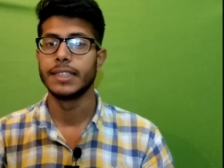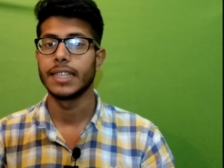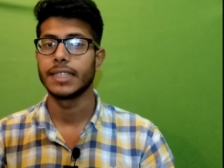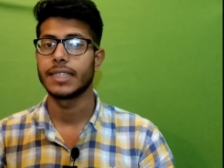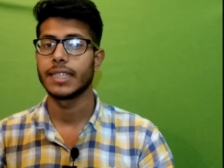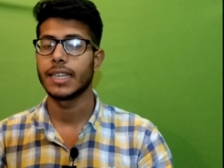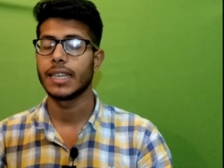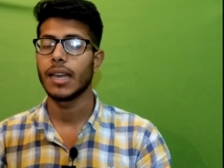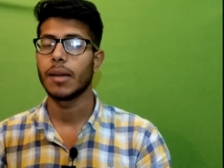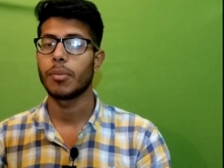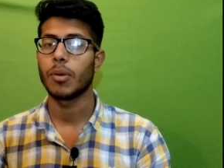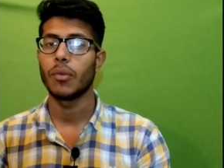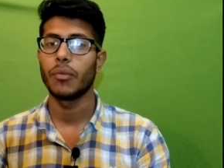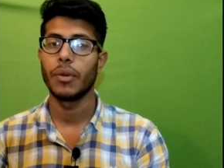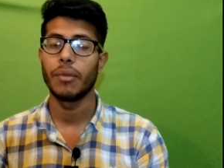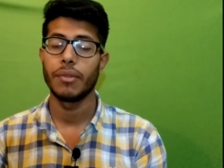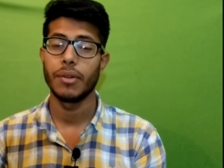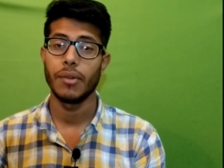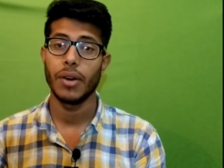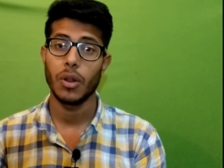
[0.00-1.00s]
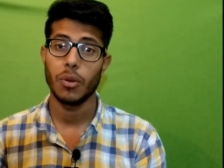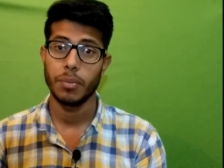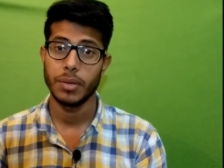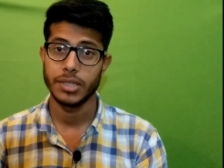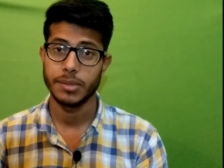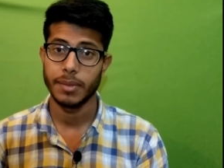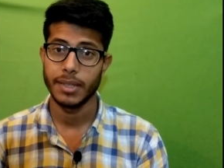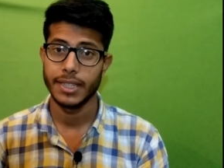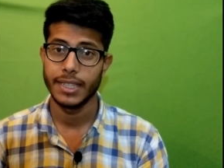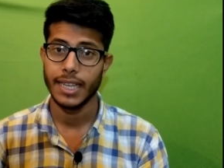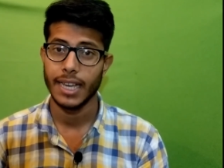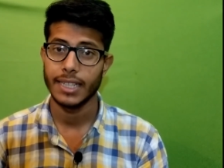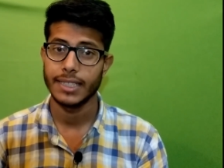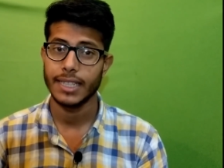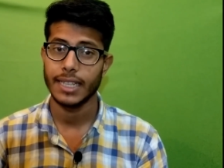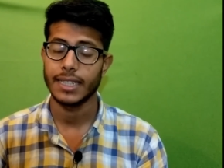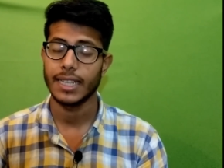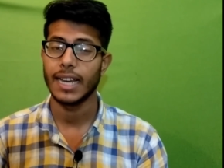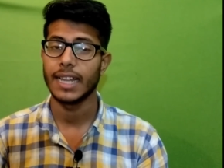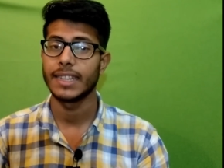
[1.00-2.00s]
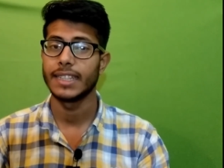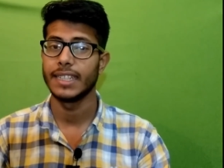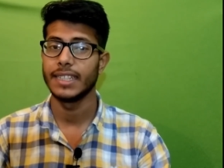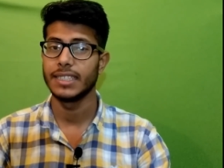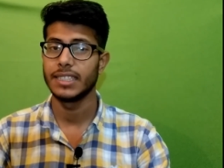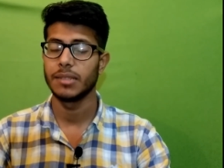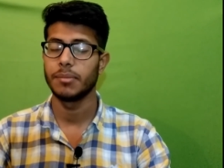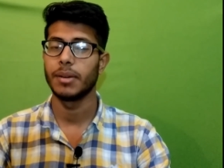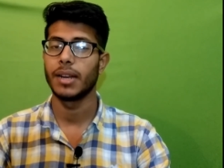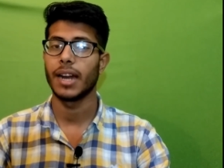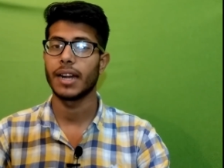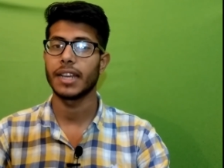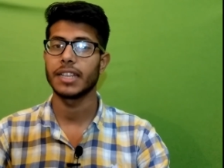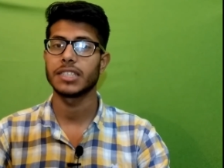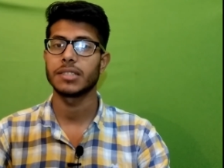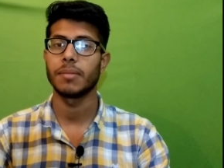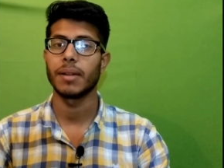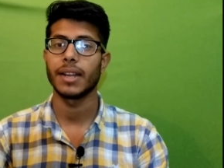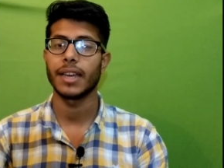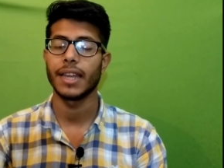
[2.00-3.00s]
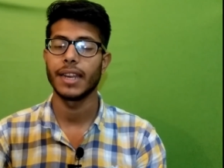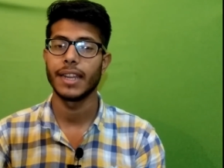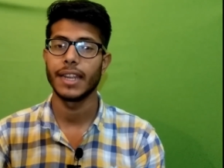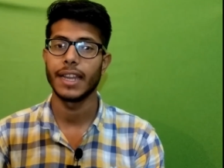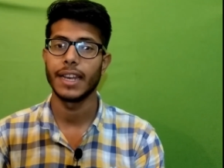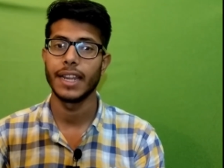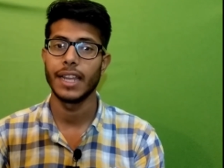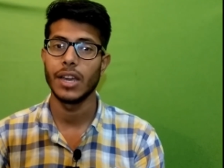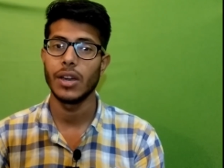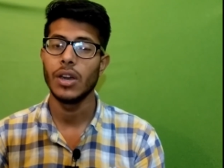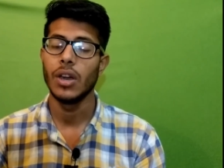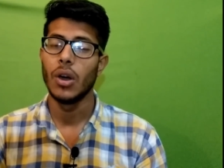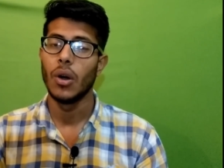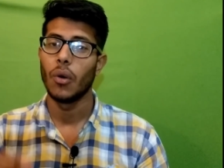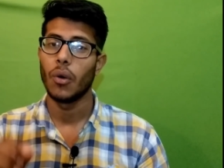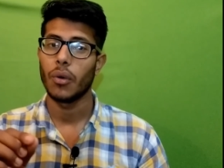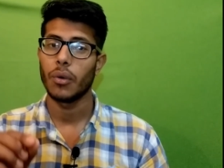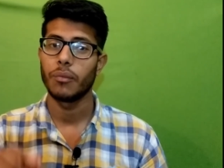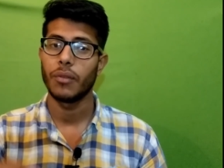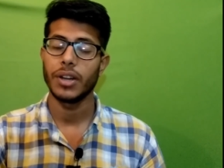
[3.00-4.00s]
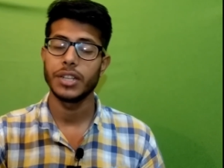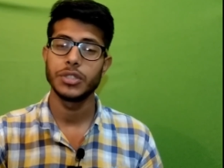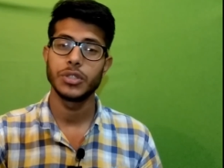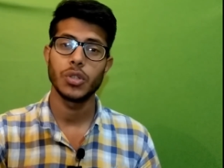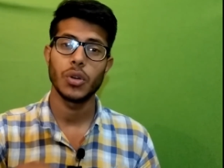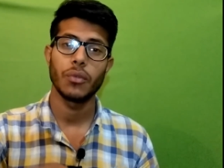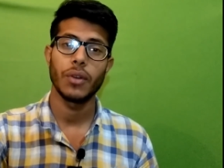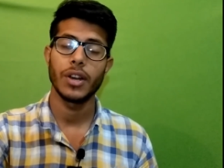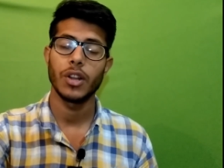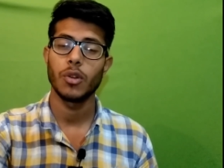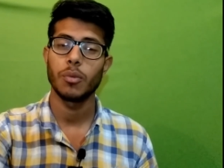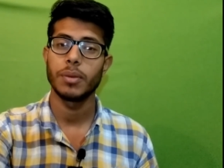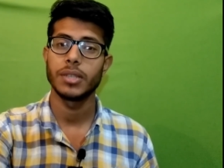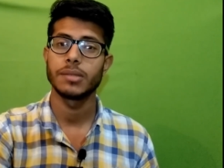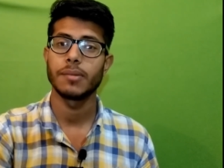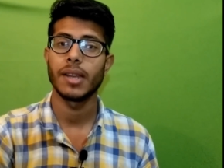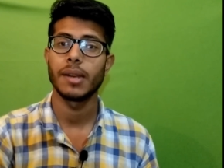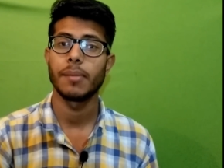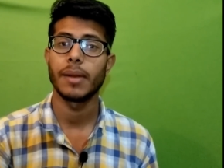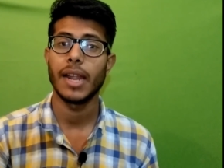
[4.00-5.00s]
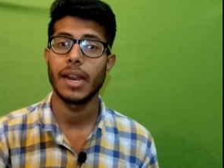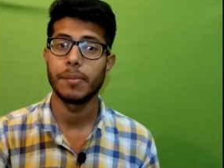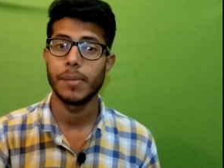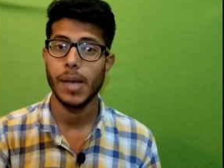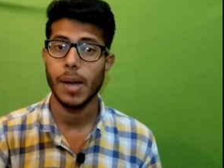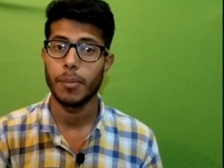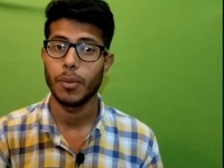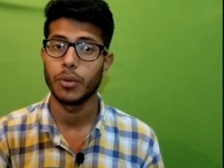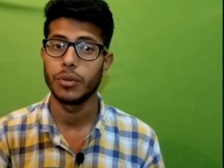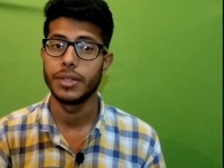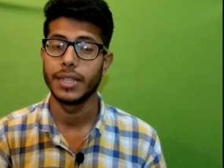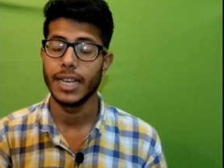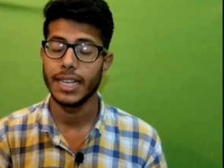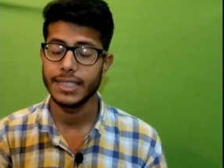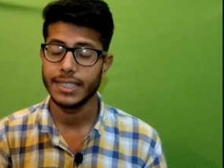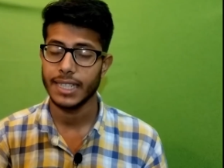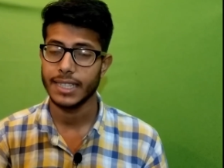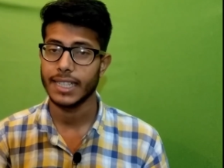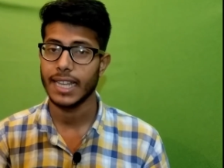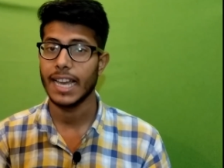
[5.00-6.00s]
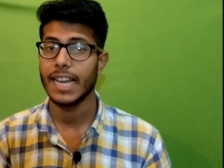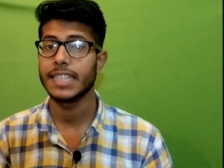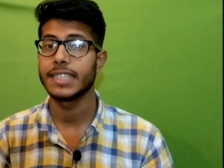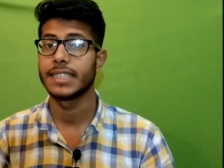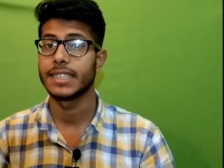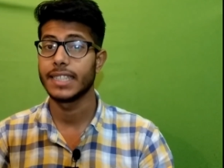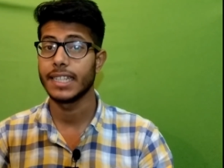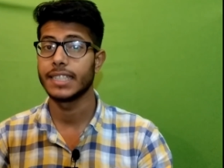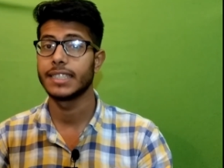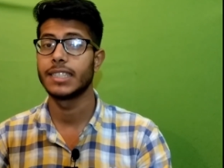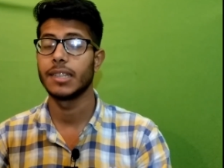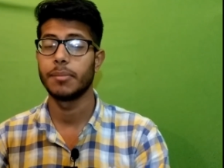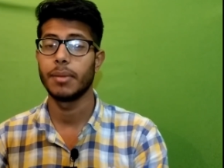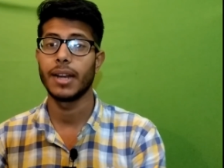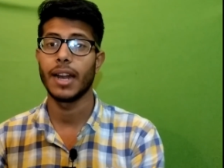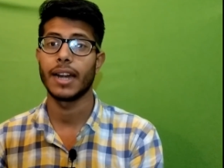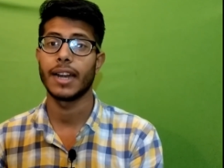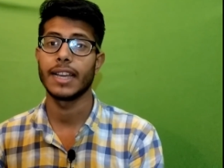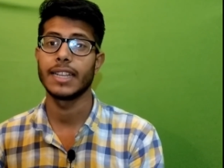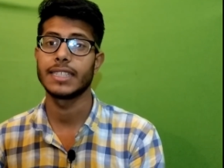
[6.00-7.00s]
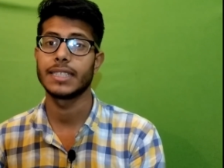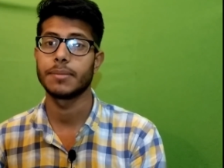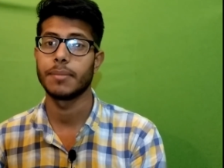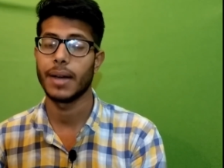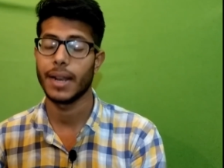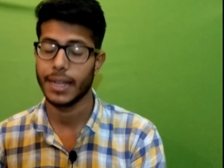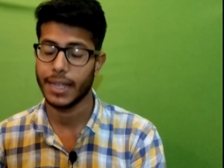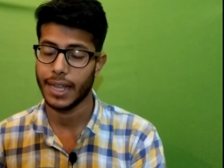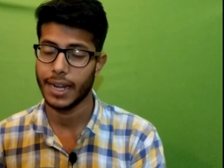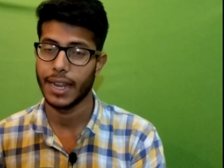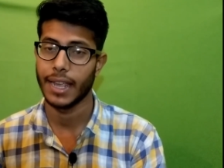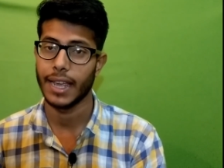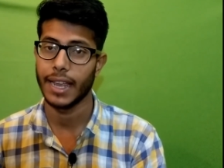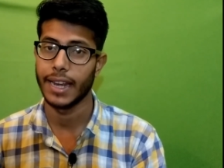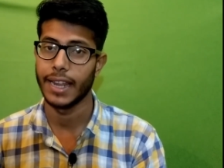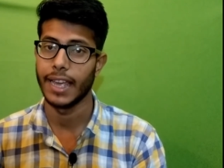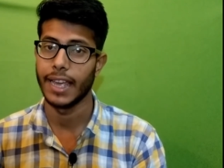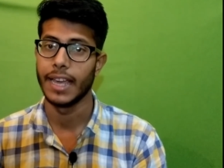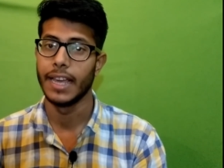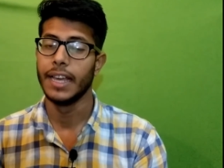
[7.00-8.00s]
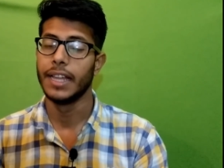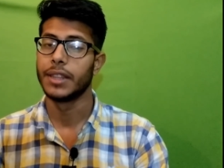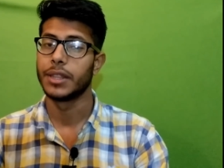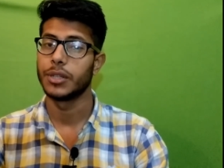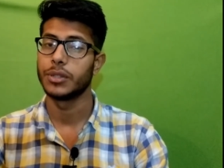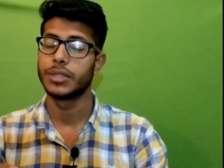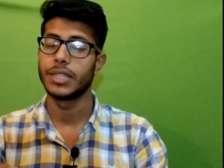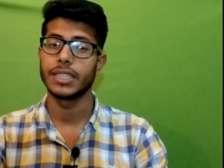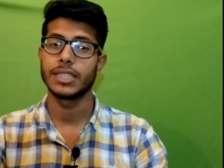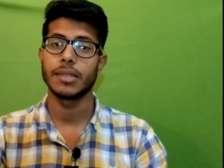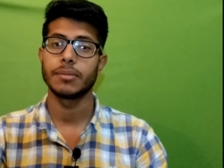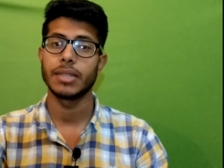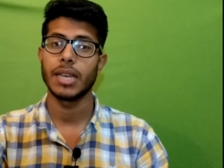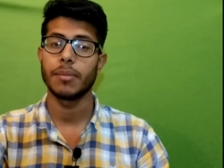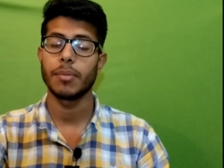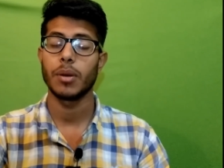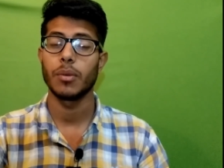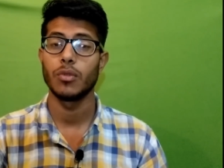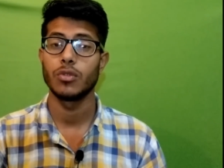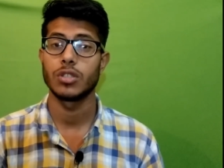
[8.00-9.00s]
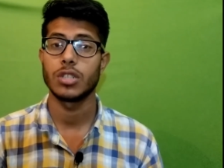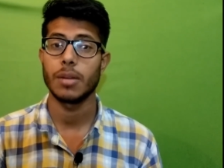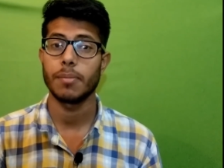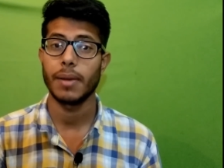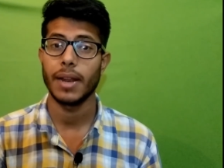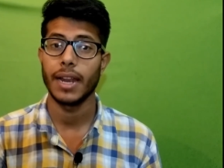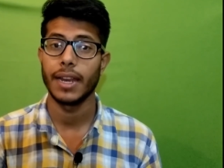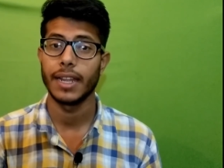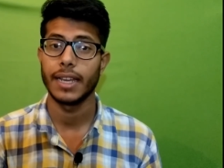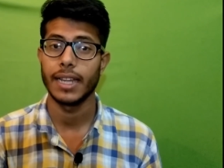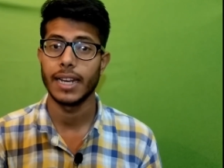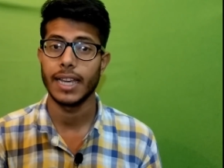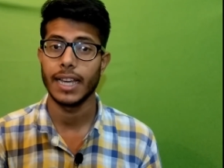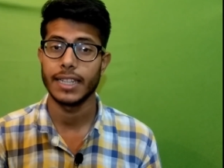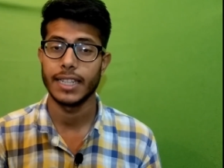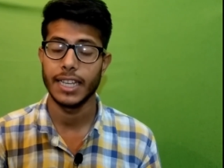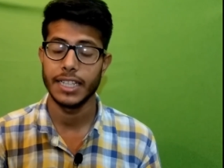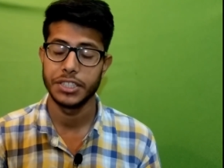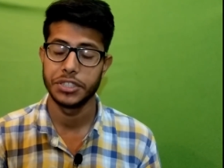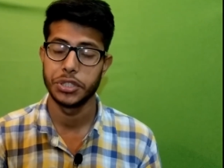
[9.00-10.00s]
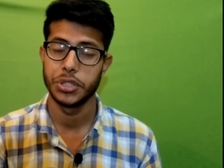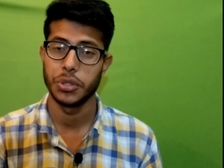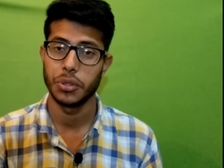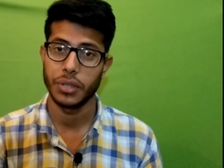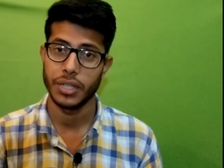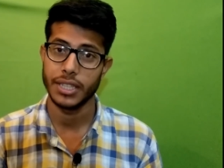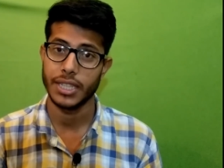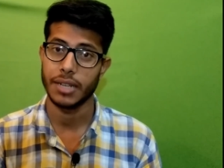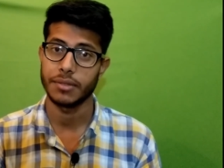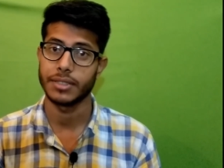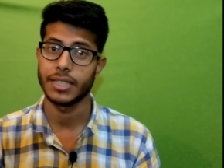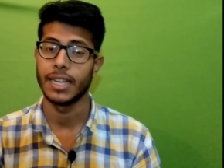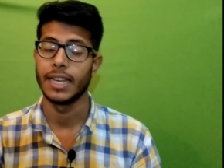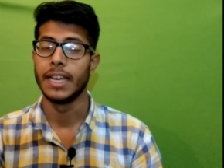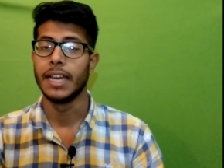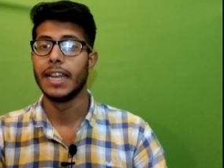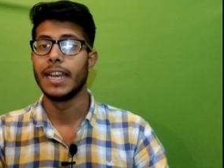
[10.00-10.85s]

जैसे कि आपको फिफ्टी वन में दिया जाता है तीन डाटा इस्तेमाल करने के लिए और वन जीरो वन वाले प्लान में आपको दिया जाता है सिक्स जीबी डाटा इस्तेमाल इस्तेमाल करने के लिए तो ये सब जहाँ पर बूस्टर प्लान निकल के आते हैं जियो की तरफ से